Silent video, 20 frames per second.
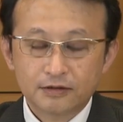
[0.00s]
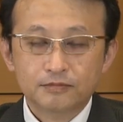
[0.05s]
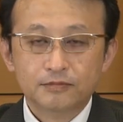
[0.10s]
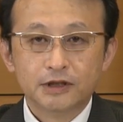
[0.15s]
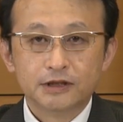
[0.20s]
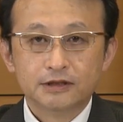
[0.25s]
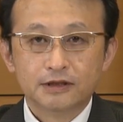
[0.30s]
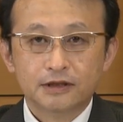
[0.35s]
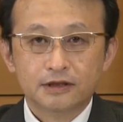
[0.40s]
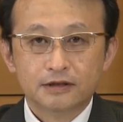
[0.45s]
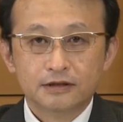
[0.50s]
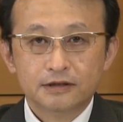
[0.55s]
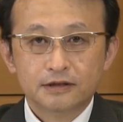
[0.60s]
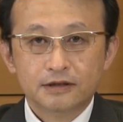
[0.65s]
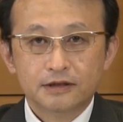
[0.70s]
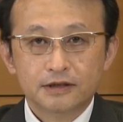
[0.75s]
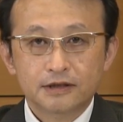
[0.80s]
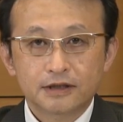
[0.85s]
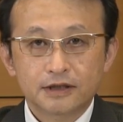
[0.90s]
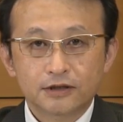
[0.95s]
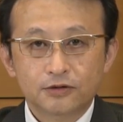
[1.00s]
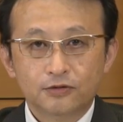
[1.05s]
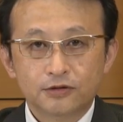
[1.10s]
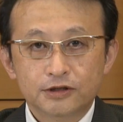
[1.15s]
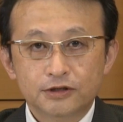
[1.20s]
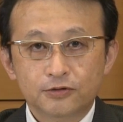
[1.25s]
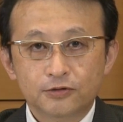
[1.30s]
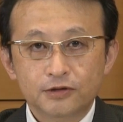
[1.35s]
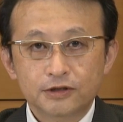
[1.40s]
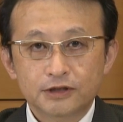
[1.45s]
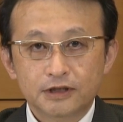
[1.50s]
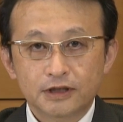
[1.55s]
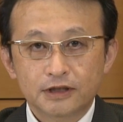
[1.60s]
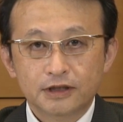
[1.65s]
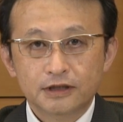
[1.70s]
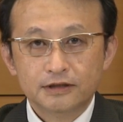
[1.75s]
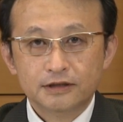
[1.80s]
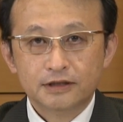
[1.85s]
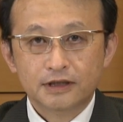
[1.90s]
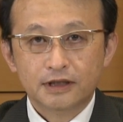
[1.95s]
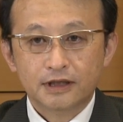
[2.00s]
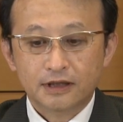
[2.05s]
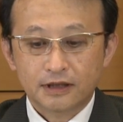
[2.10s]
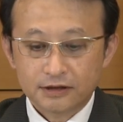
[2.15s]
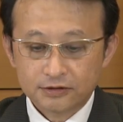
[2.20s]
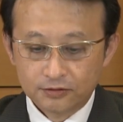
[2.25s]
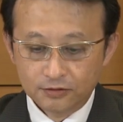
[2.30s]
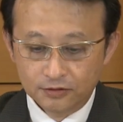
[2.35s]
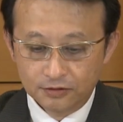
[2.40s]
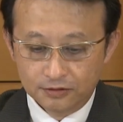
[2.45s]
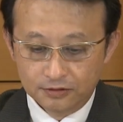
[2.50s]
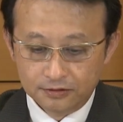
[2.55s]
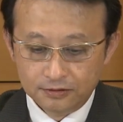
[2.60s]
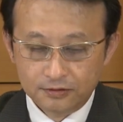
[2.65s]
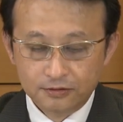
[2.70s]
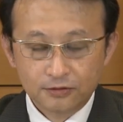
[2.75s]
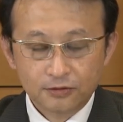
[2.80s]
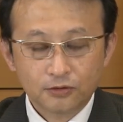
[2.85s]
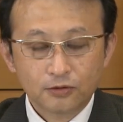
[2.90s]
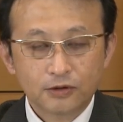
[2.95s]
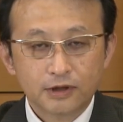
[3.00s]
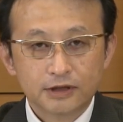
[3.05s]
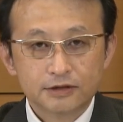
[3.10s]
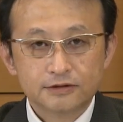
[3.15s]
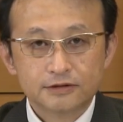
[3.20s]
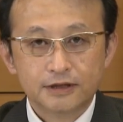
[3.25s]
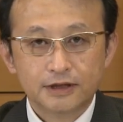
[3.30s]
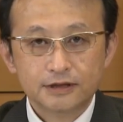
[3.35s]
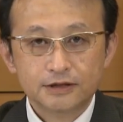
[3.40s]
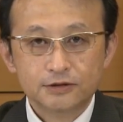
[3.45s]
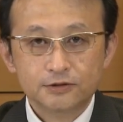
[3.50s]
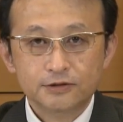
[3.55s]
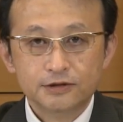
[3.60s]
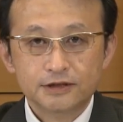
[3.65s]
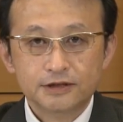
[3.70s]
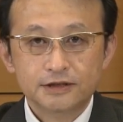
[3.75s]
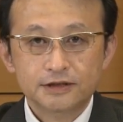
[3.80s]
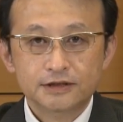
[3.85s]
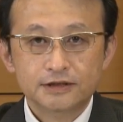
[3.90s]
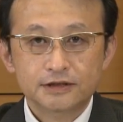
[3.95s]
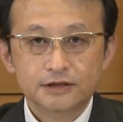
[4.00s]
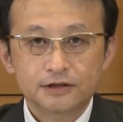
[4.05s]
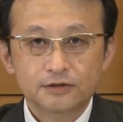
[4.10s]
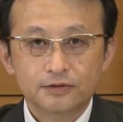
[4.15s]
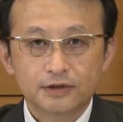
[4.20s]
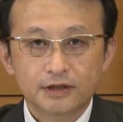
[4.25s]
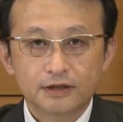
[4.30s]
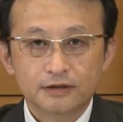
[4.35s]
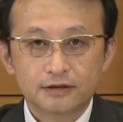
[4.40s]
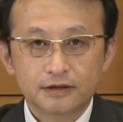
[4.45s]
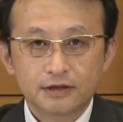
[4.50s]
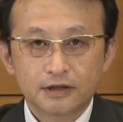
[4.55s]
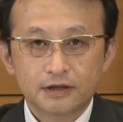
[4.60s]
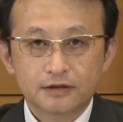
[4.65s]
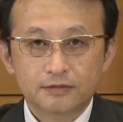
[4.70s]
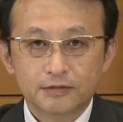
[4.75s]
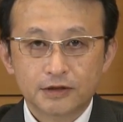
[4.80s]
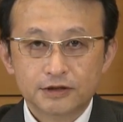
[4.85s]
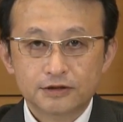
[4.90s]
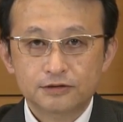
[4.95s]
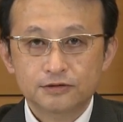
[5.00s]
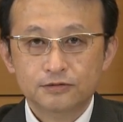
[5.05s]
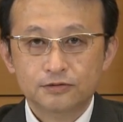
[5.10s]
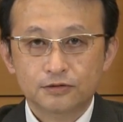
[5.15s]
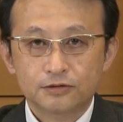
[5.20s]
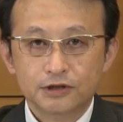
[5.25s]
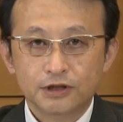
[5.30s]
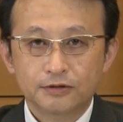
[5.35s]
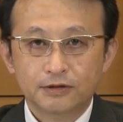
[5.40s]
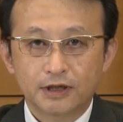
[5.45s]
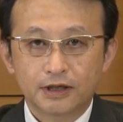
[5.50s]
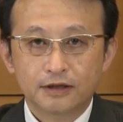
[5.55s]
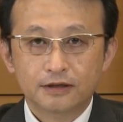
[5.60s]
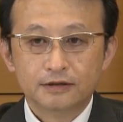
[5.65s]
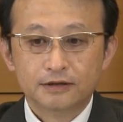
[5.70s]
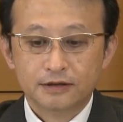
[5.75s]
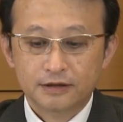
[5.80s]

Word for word: またご寄稿いただいた後、5月31日には、中国では、